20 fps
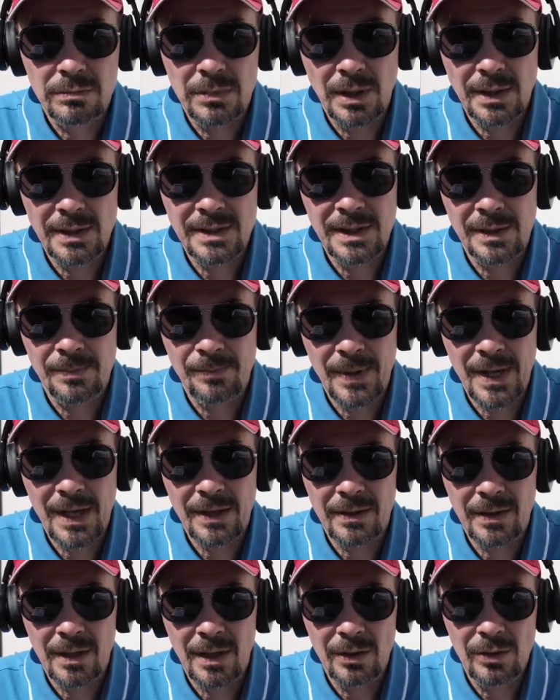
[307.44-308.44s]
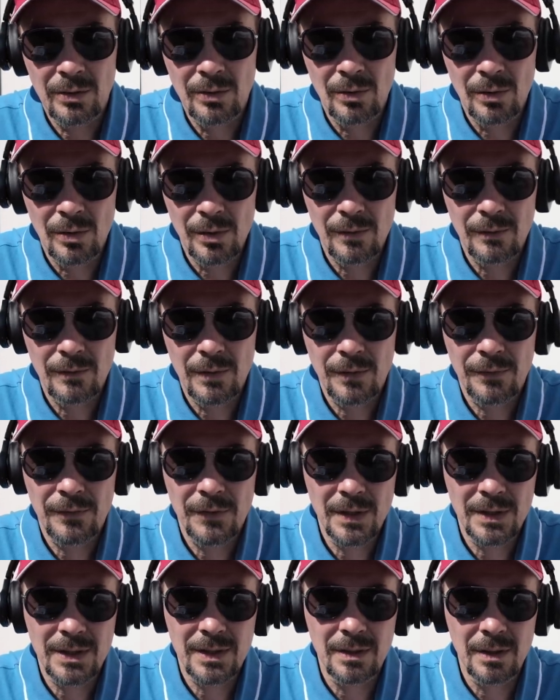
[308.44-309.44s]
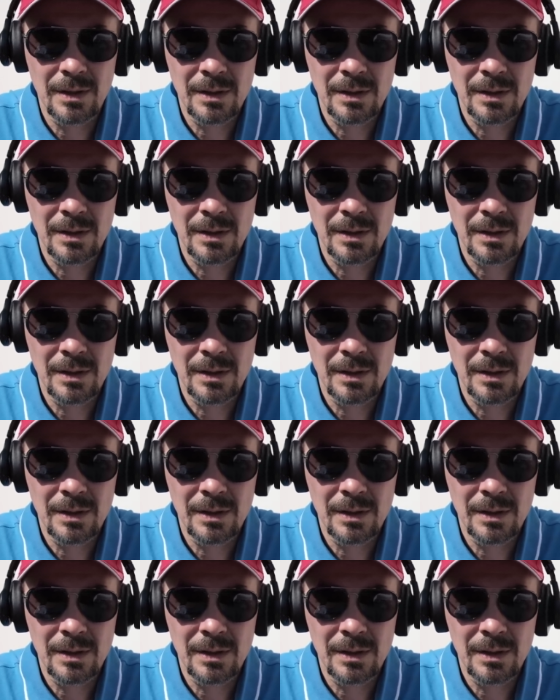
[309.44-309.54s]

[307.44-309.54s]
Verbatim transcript: 35 на одной верфи,